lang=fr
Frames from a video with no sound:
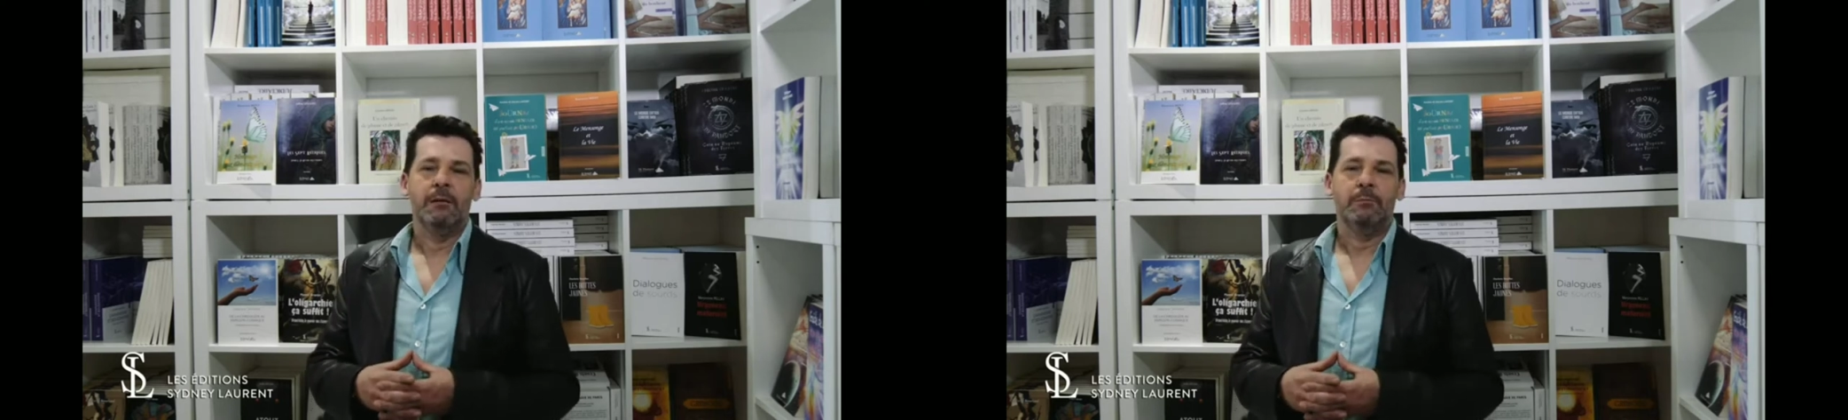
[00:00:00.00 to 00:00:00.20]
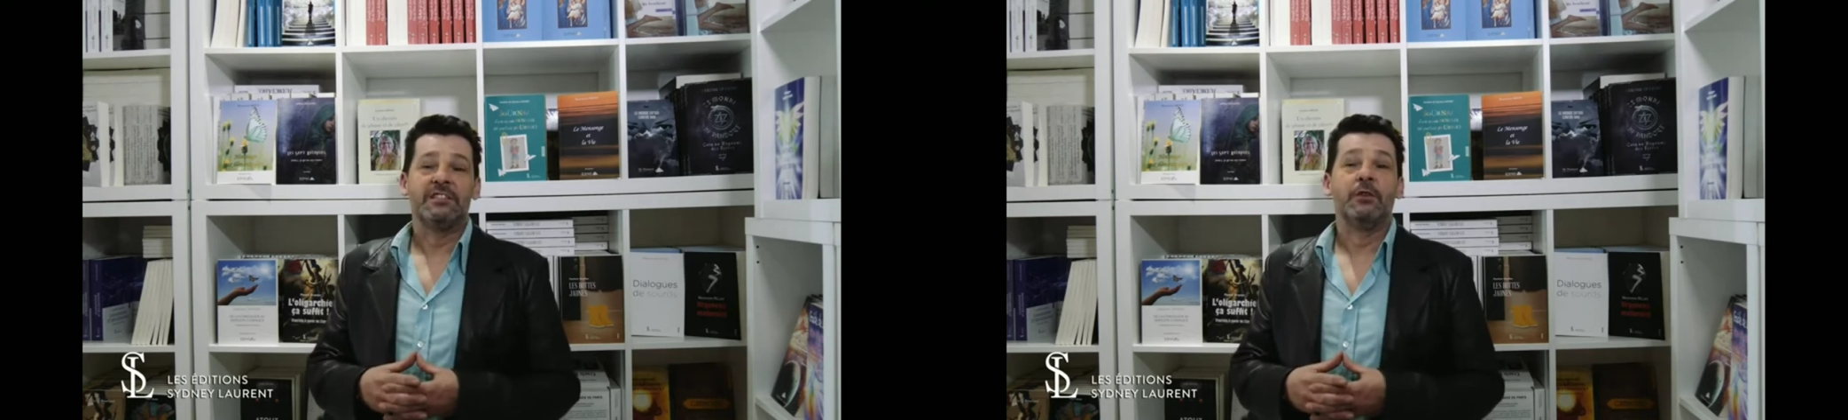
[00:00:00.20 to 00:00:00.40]

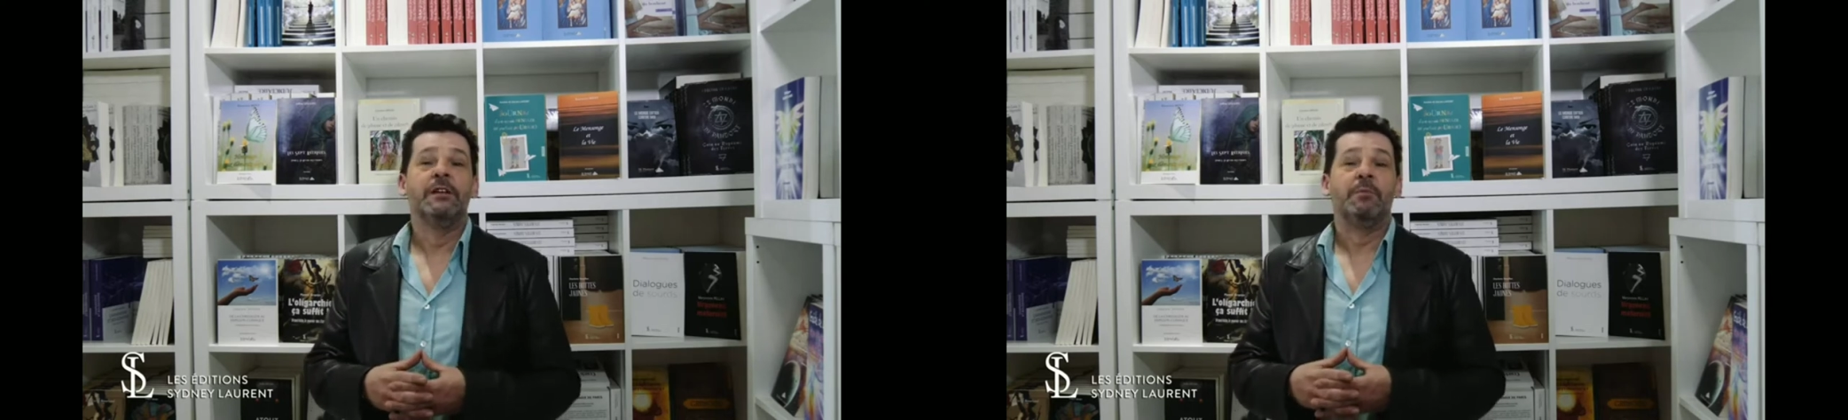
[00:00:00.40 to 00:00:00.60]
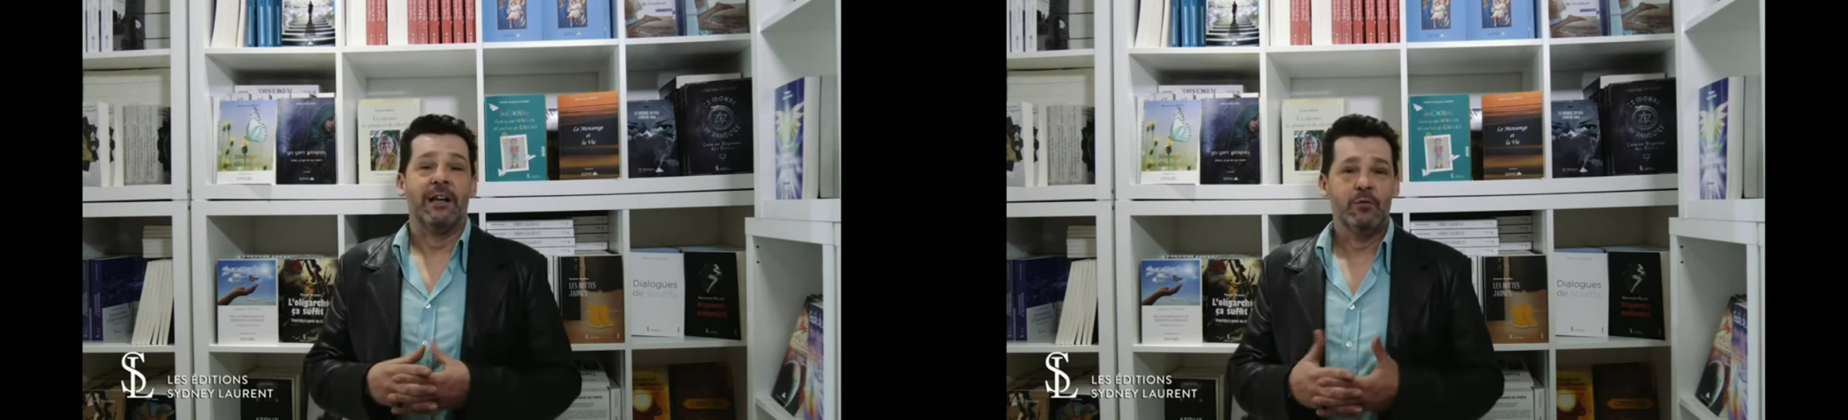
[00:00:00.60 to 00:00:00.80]

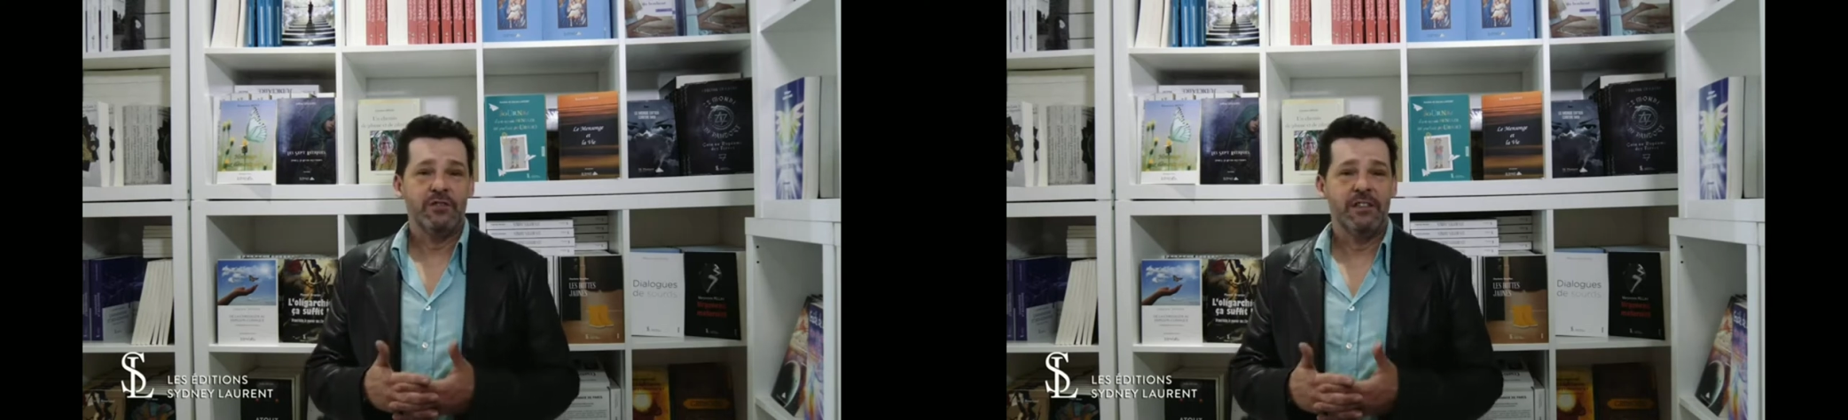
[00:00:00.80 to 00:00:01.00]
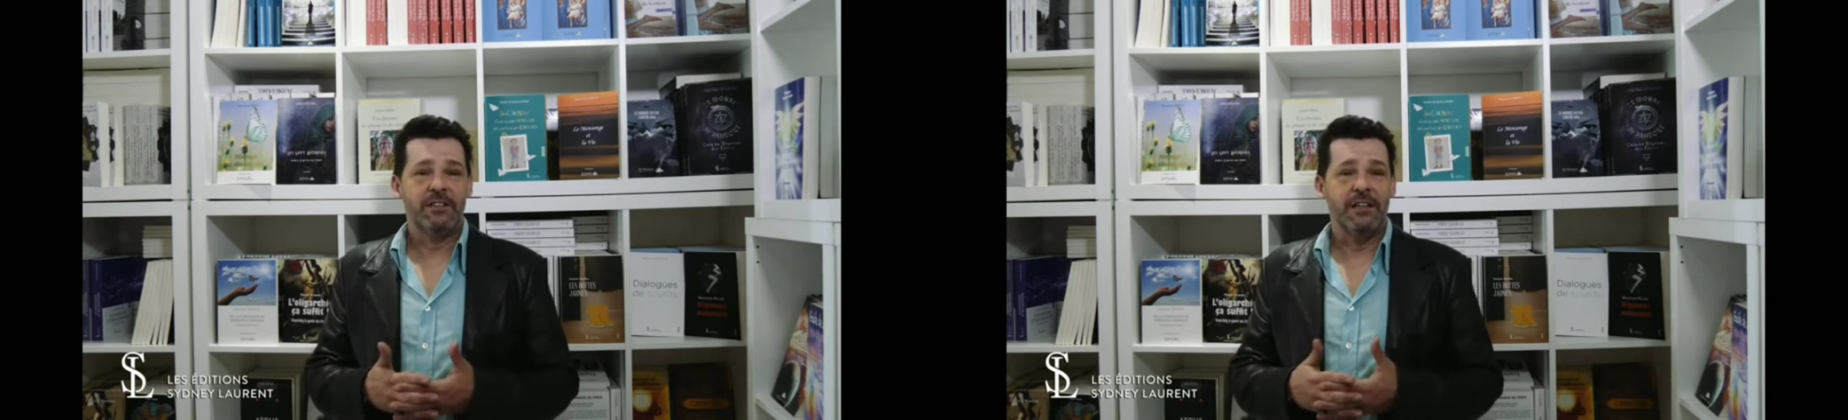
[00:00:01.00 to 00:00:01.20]
Passionnée par la
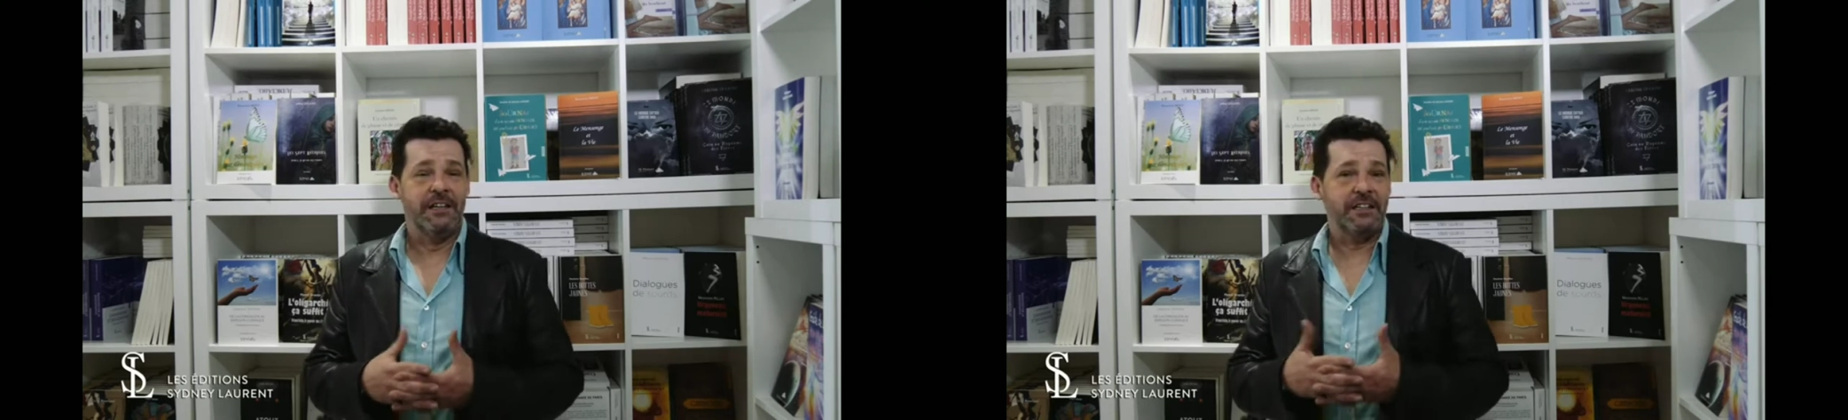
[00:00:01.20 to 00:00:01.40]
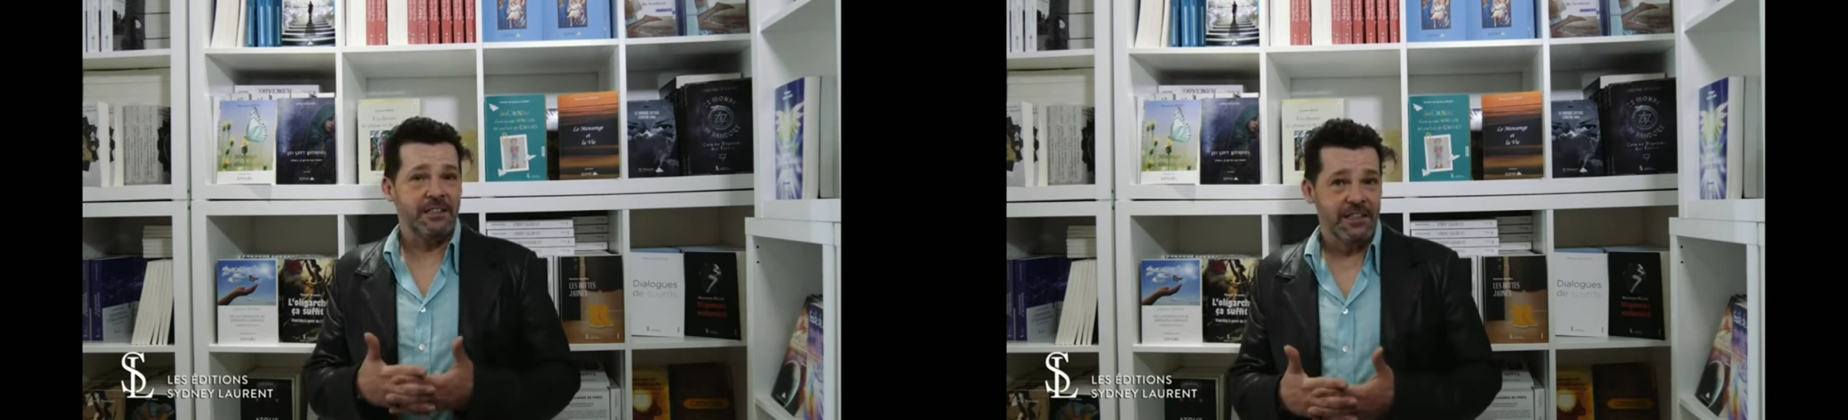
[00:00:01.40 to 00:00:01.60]
musique et
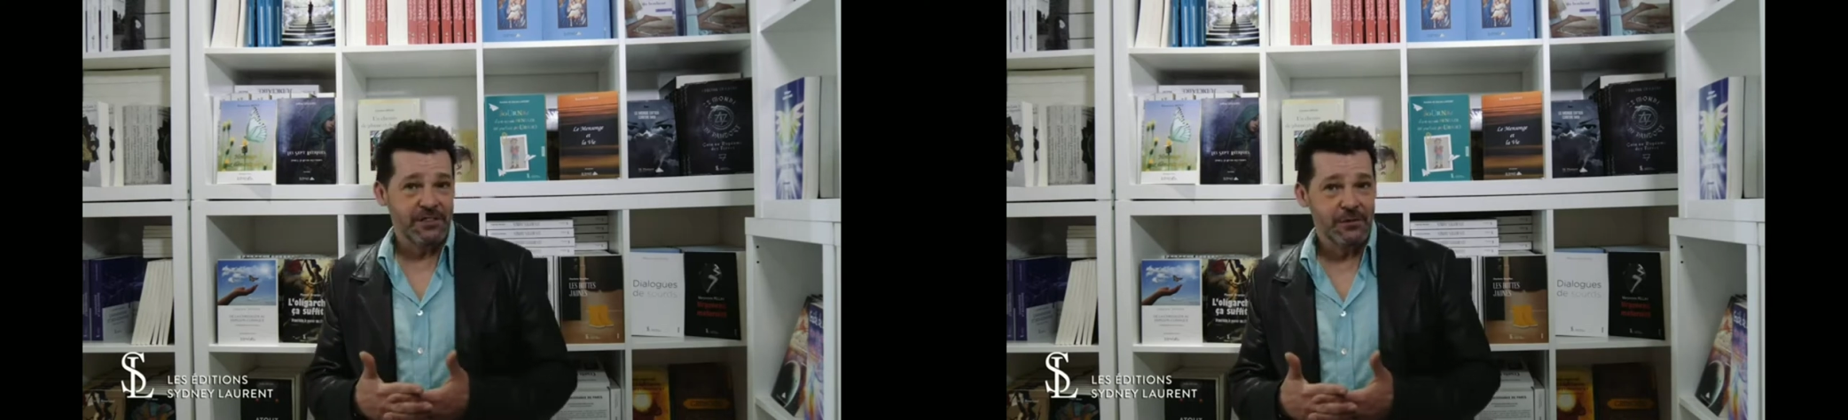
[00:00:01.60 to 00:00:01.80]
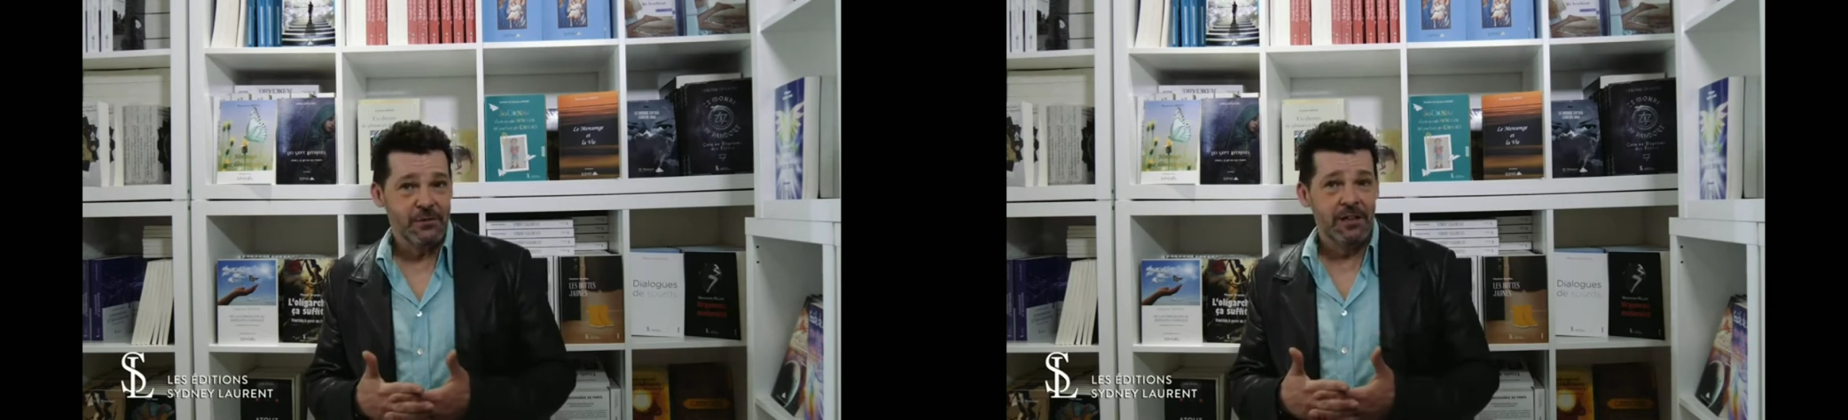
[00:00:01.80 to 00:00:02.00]

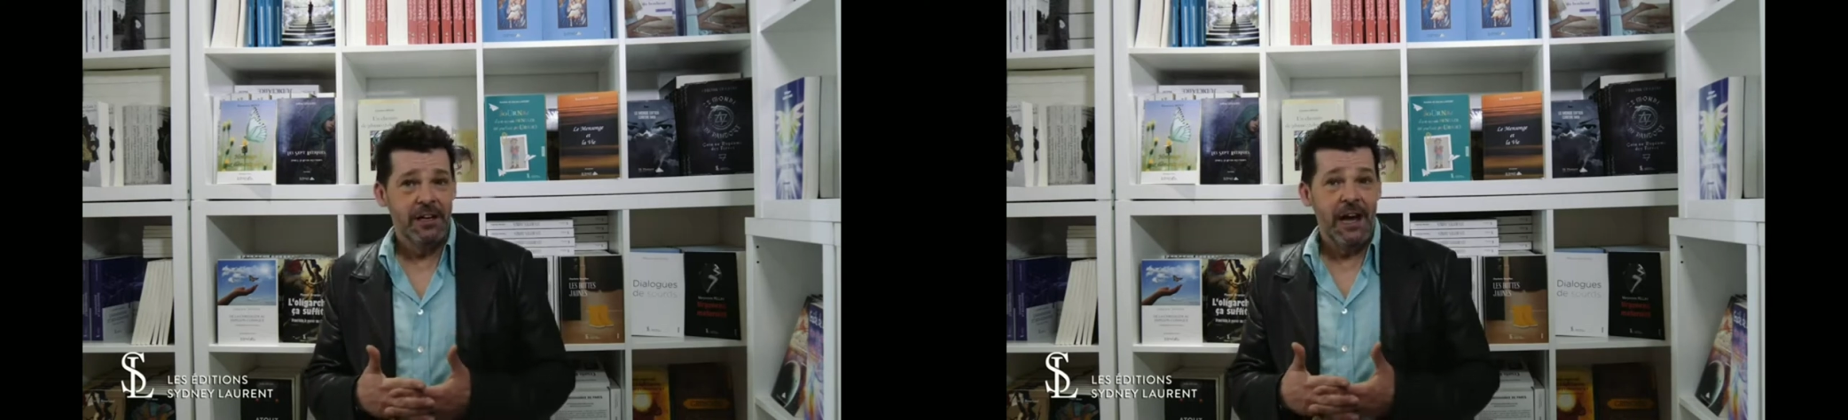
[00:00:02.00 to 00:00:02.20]
l'équitation,